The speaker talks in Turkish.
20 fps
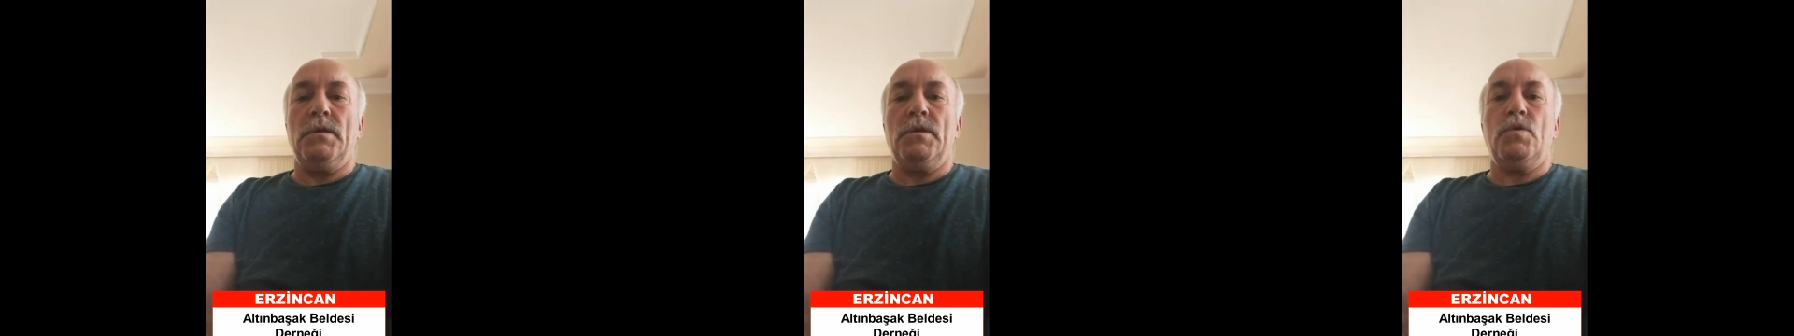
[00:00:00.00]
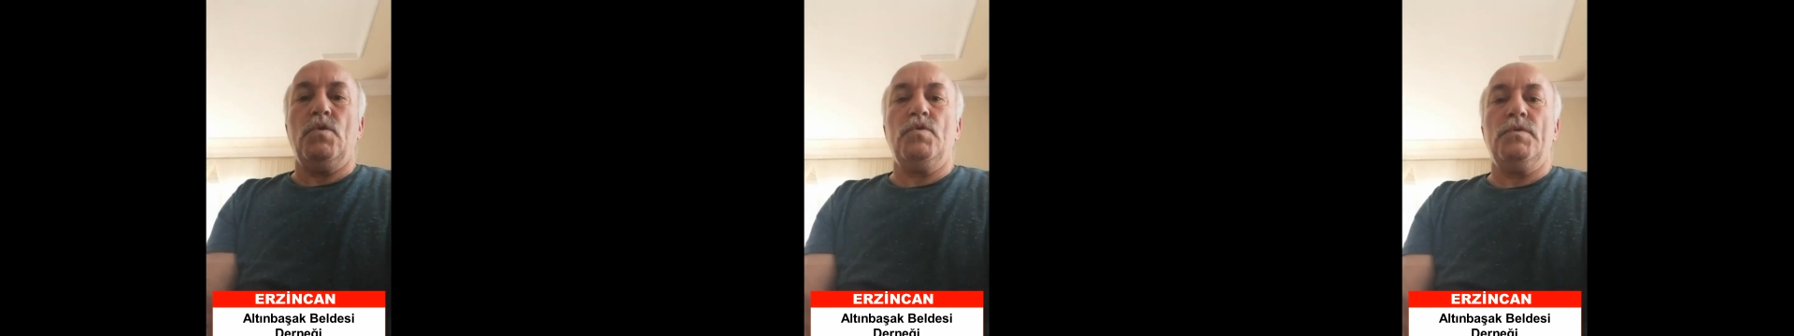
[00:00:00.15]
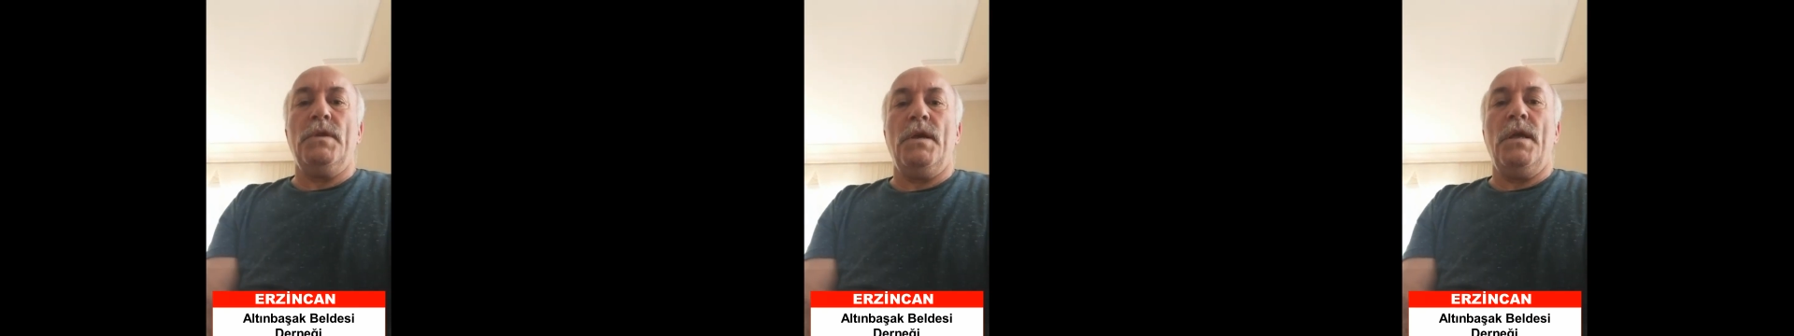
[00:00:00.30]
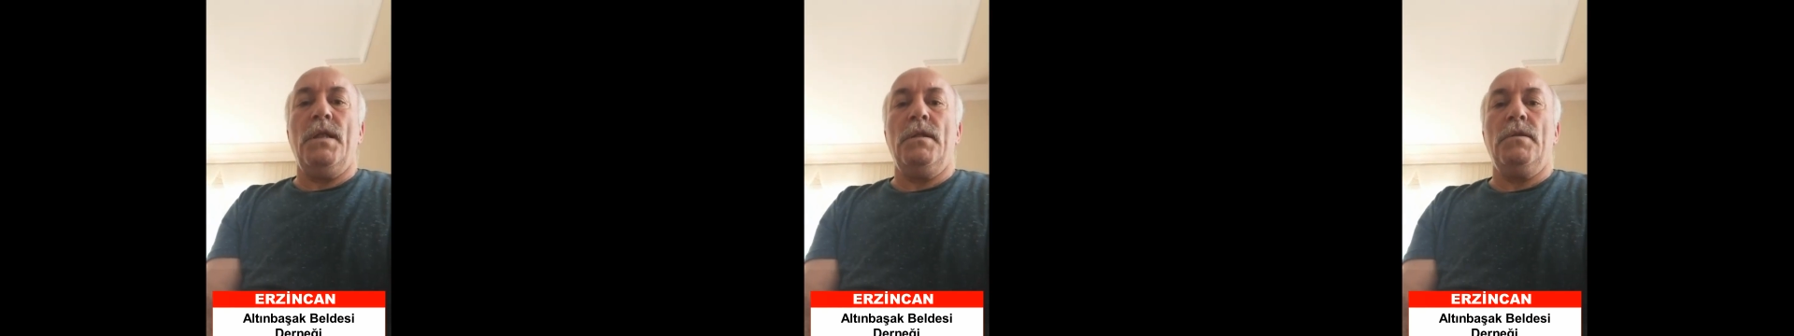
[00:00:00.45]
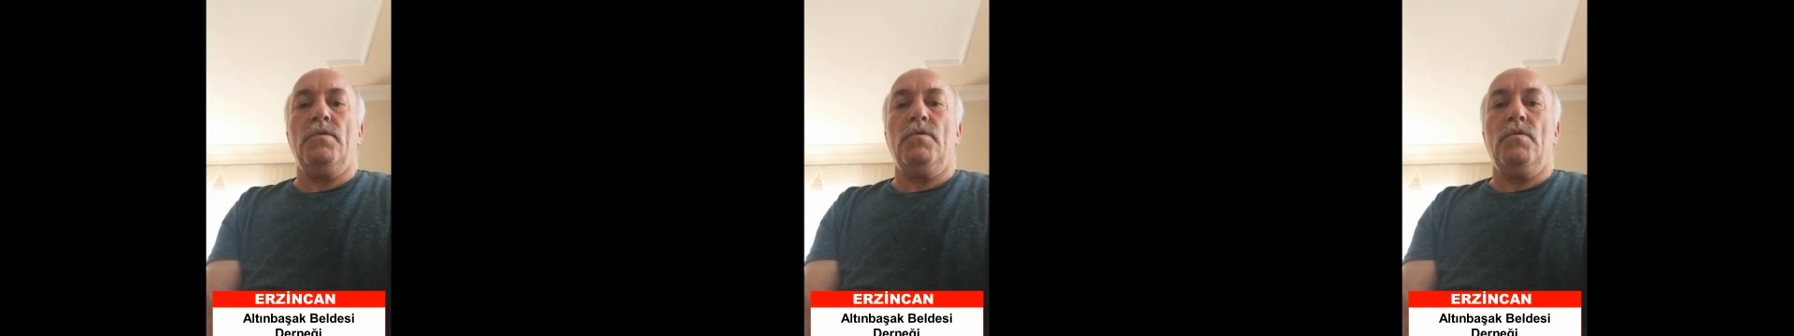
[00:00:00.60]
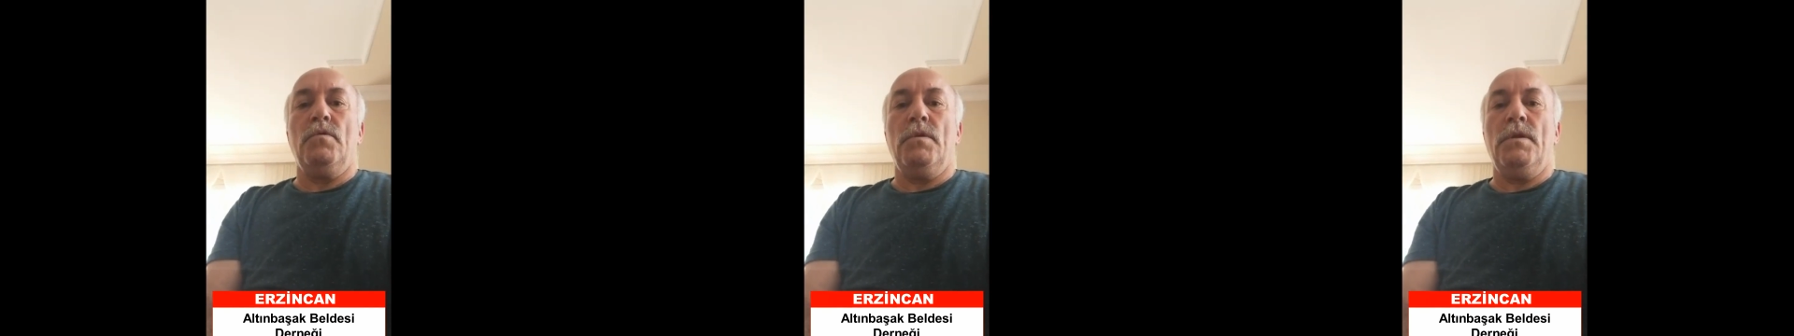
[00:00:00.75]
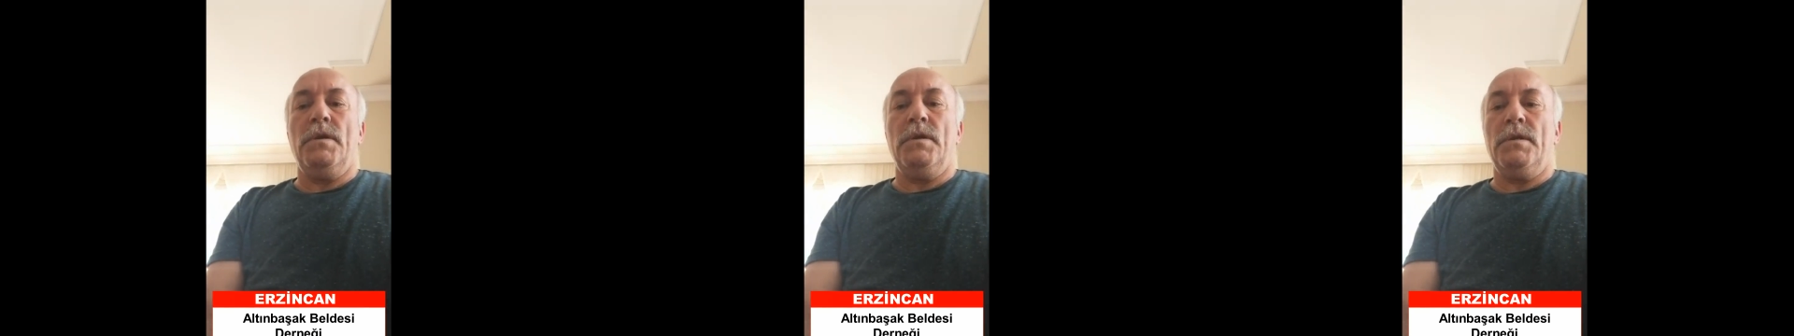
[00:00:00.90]
güzel
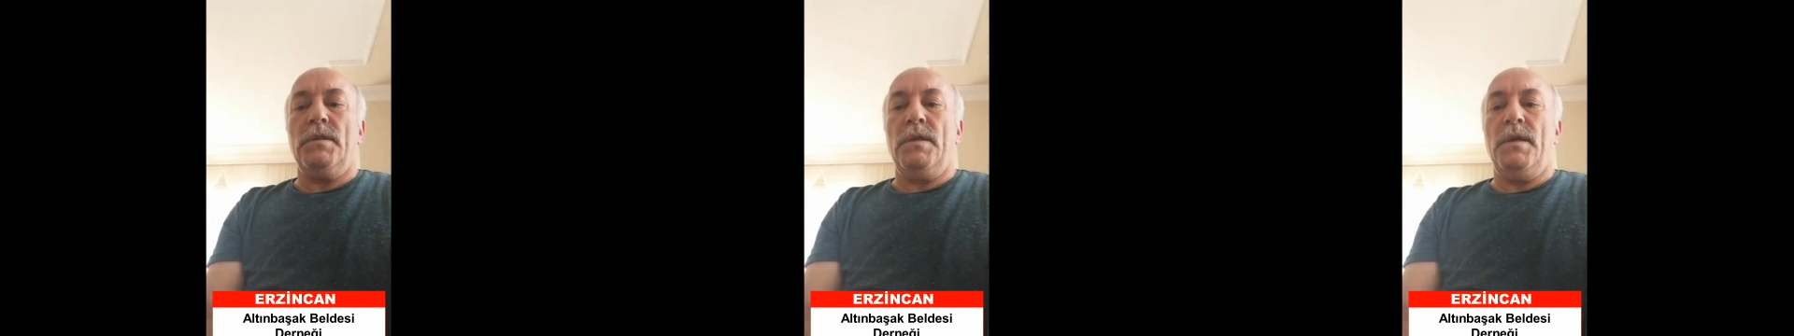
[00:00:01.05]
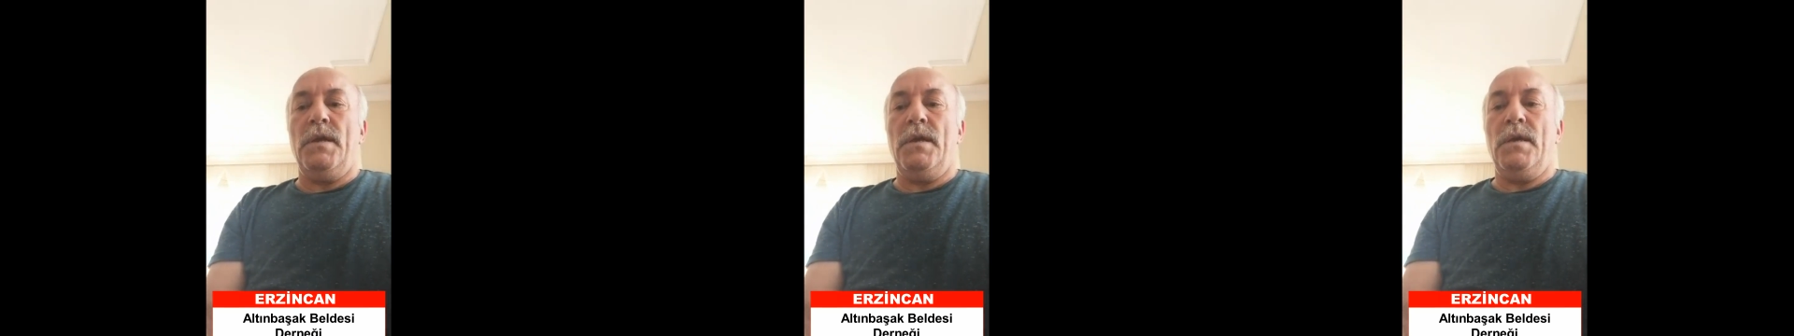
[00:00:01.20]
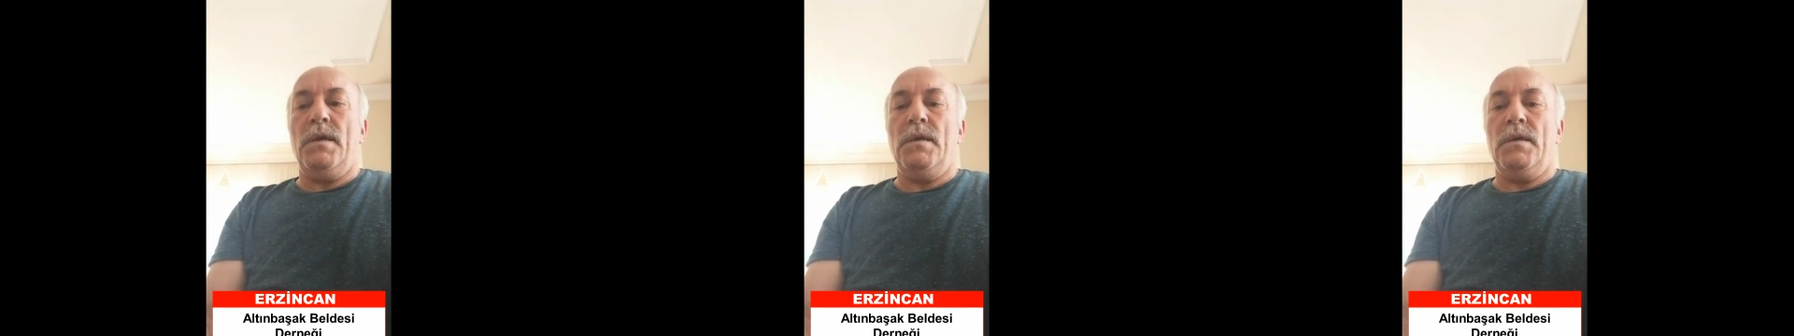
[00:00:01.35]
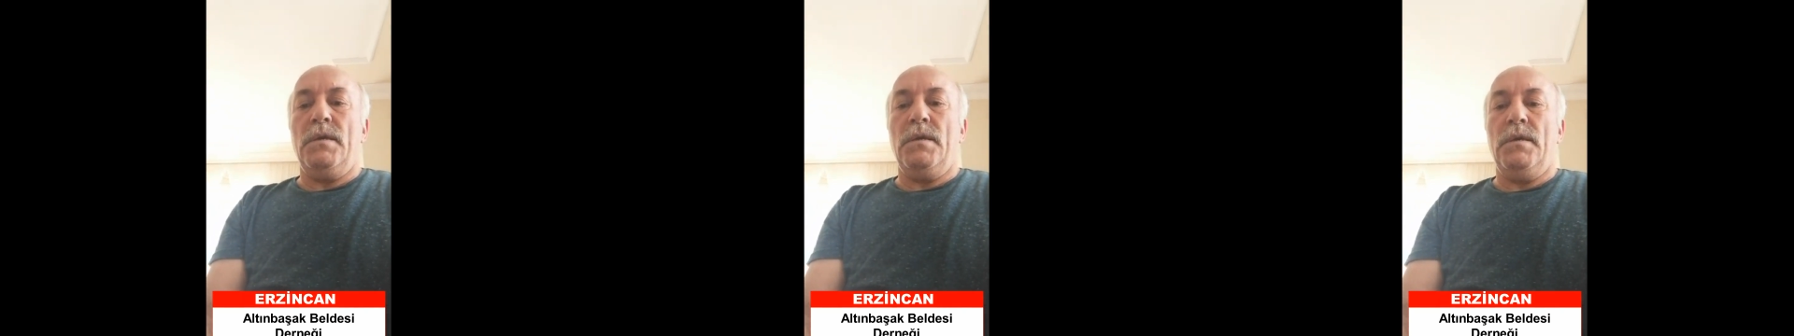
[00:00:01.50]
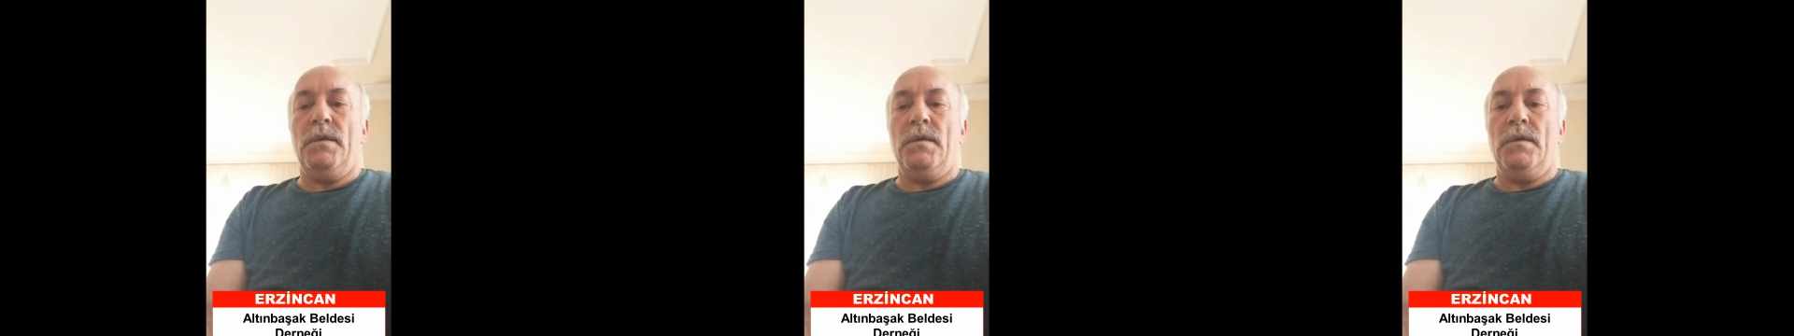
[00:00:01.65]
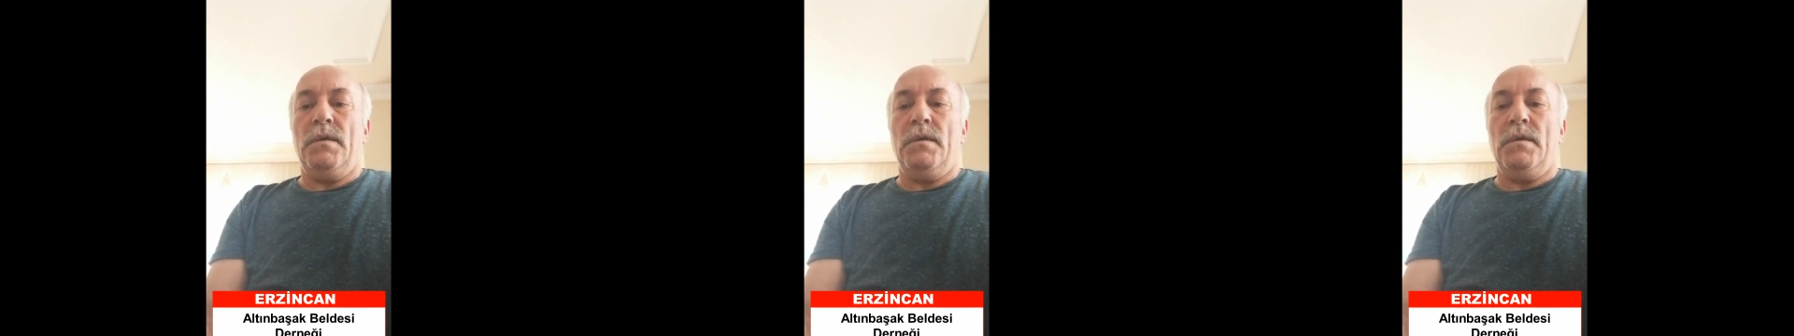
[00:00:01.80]
günlerde